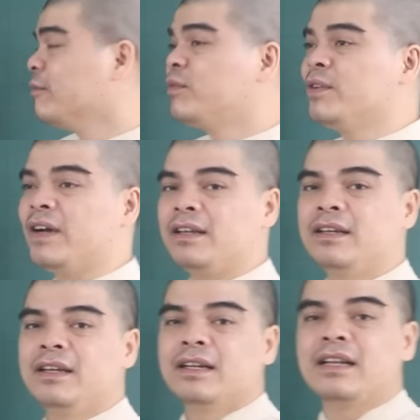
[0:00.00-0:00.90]
Vì vậy,
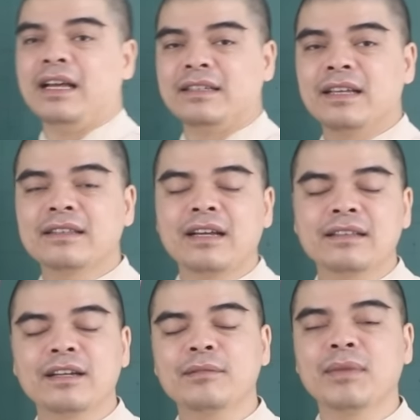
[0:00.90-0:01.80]
để gia
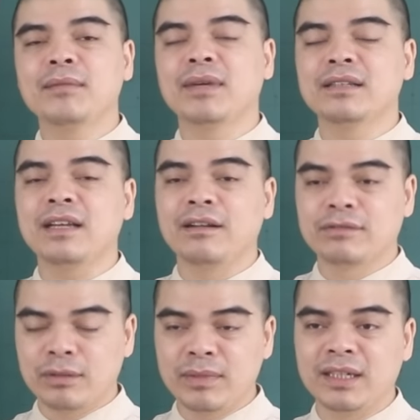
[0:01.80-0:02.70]
tăng thêm cái may mắn tài lộc
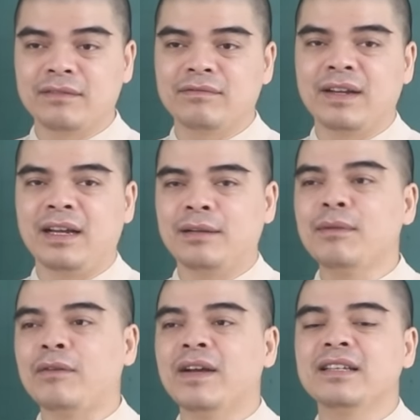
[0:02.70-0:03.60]
cho mình và
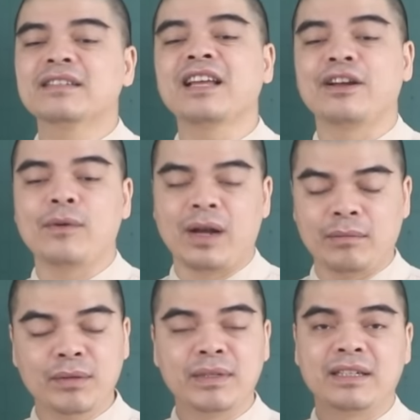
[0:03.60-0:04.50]
bảo vệ những thành quả
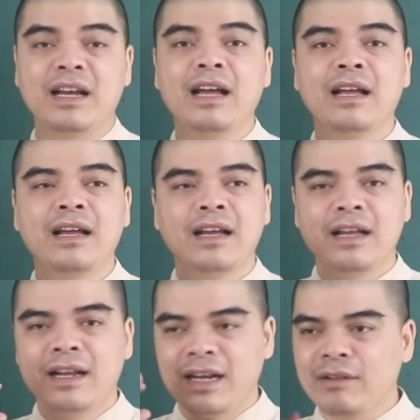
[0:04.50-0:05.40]
mà mình đã
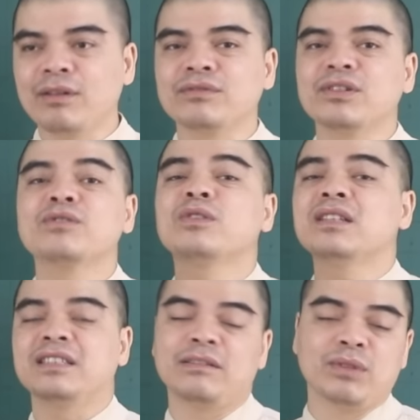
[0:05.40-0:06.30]
lao động trong suốt
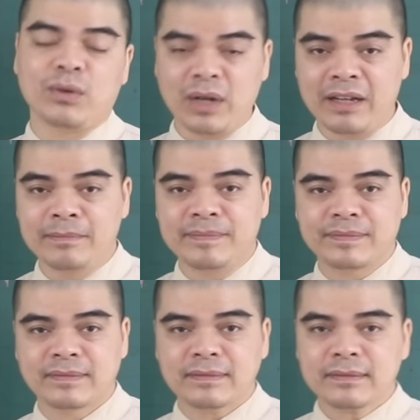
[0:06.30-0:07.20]
thời gian vừa qua
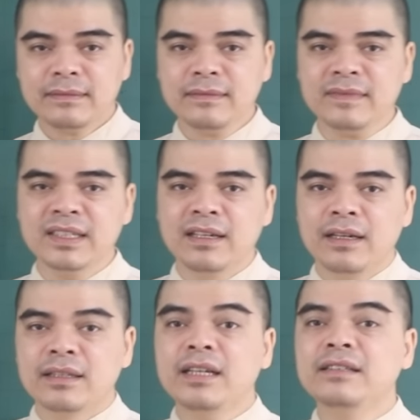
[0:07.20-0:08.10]

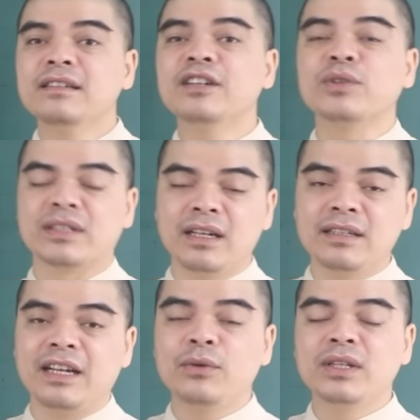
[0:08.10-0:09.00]
thì những người tuổi Thân
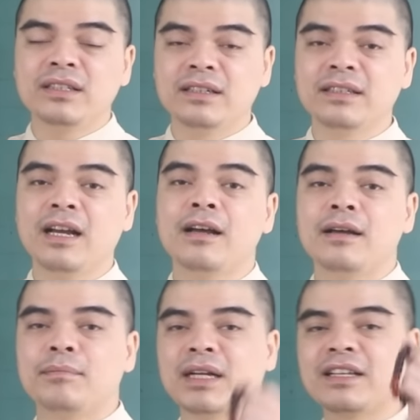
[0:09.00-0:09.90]
hãy luôn nhớ nhé,
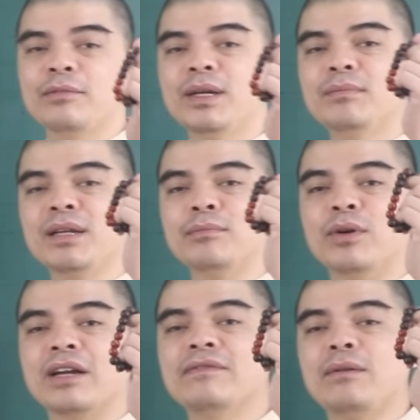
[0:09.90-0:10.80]
mang theo bên mình
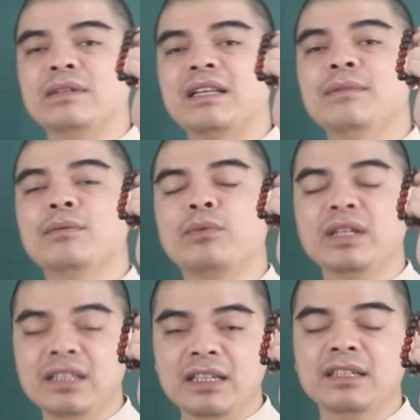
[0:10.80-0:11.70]
một cái vòng tam hợp quý
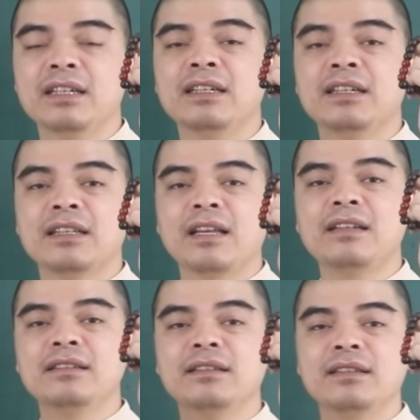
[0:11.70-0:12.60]
nhân
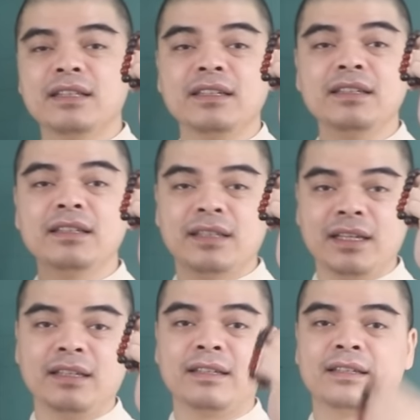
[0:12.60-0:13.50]
Thân, Tý,
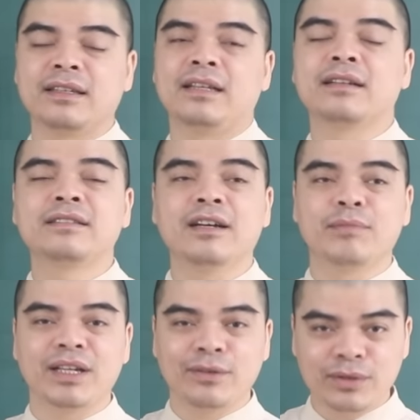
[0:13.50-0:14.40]
Thìn để được trợ
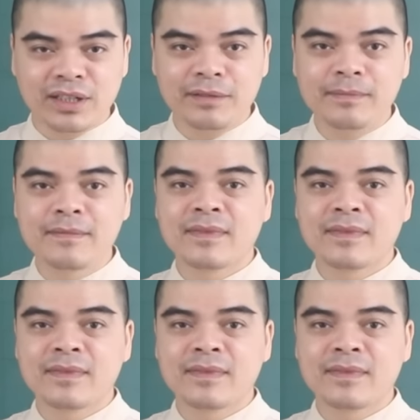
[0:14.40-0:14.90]
mệnh hộ thân.